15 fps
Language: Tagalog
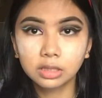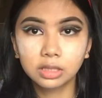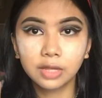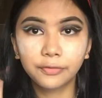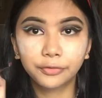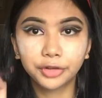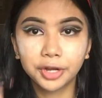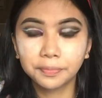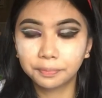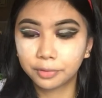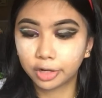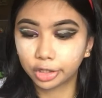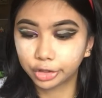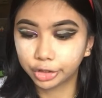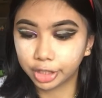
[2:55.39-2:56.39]
different
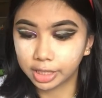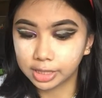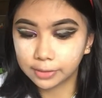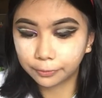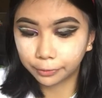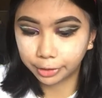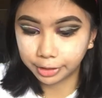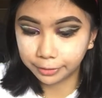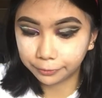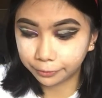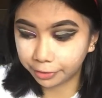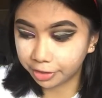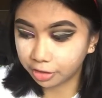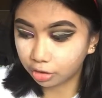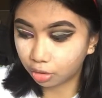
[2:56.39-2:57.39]
brushes for
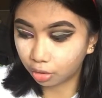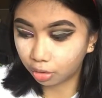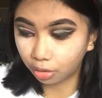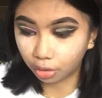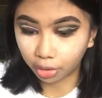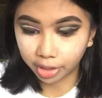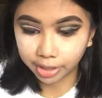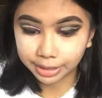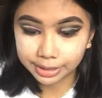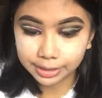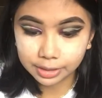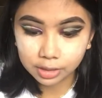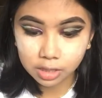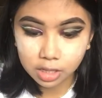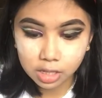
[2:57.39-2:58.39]
different
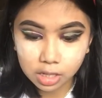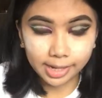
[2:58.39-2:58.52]
colors